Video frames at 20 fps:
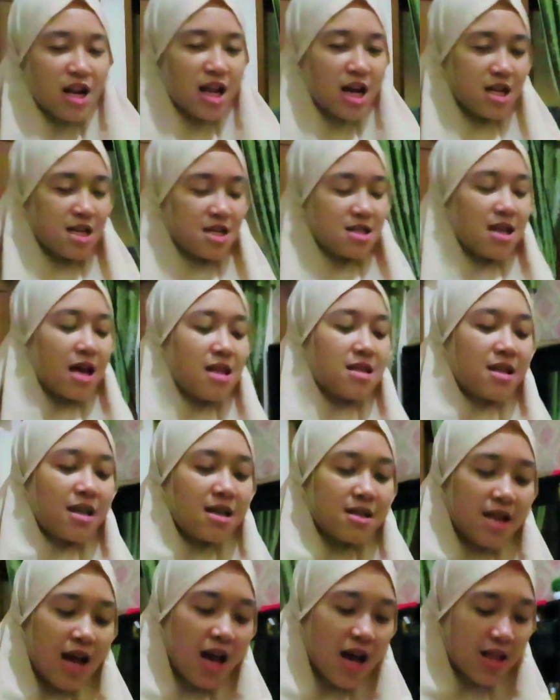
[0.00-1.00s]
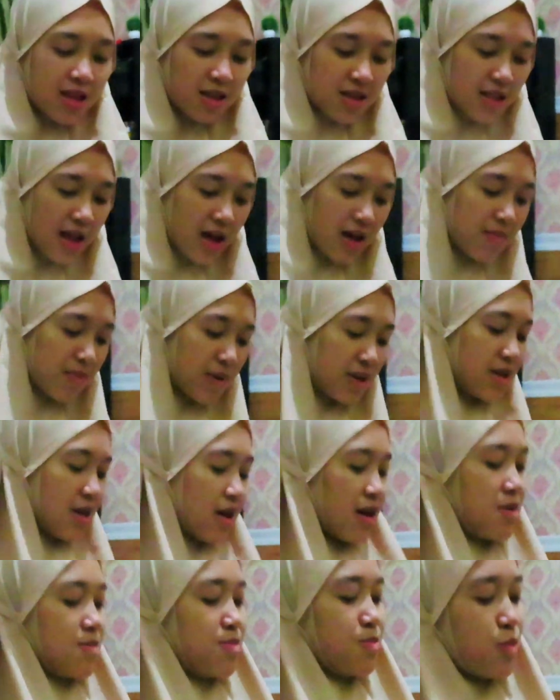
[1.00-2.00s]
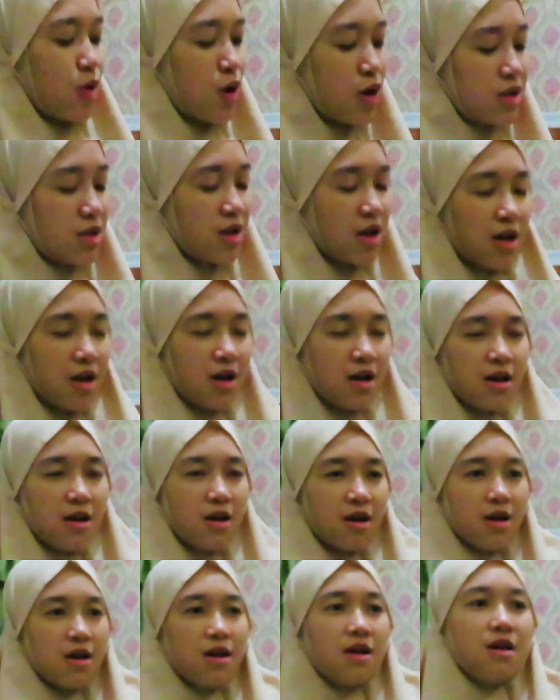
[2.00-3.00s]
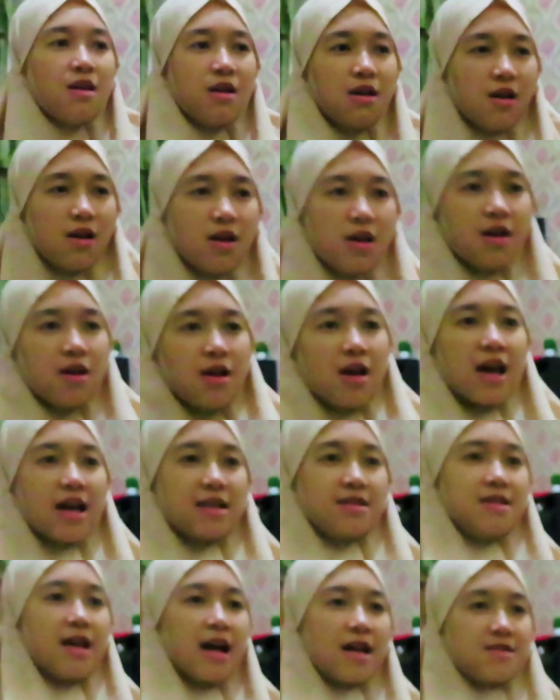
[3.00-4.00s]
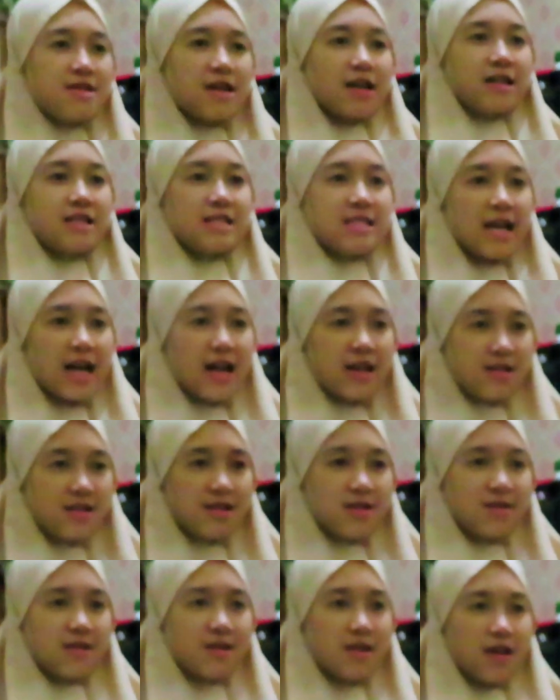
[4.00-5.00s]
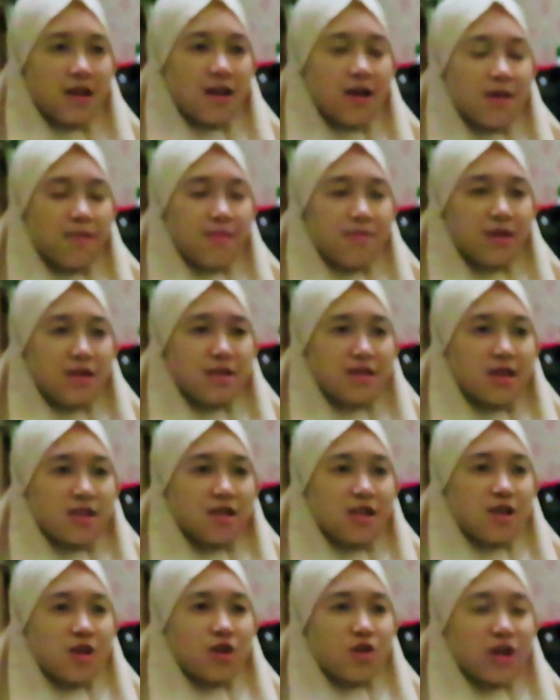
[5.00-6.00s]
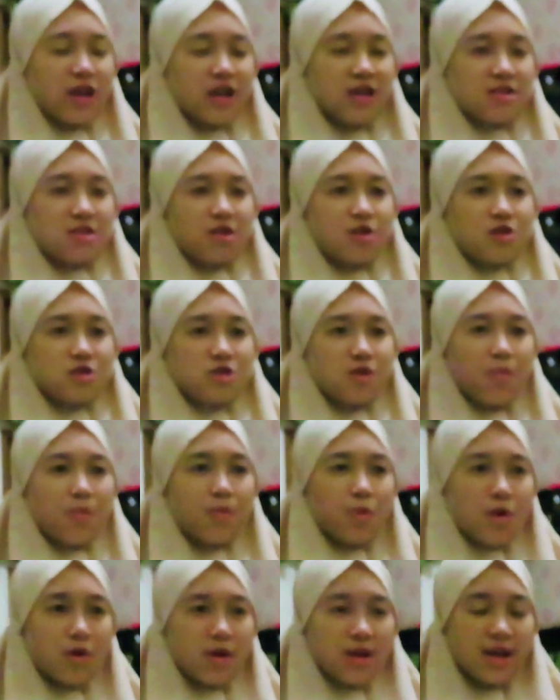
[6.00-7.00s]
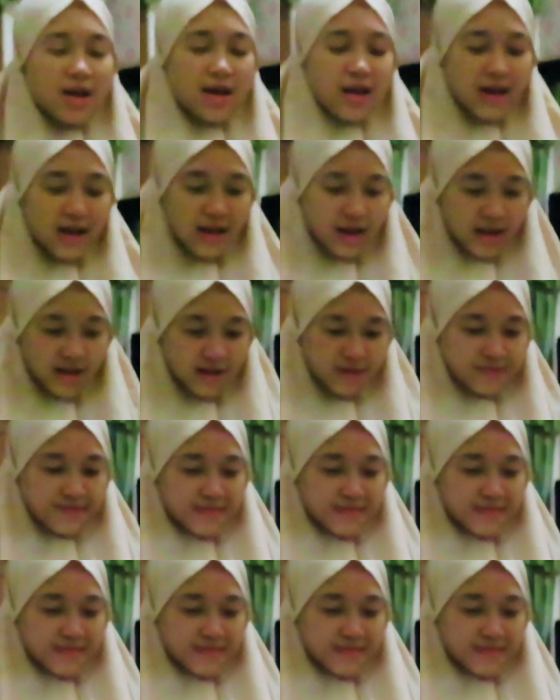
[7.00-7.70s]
lagi santai-santai main handphone Hah, ada aja kerjaan minta goreng telur ceplok lah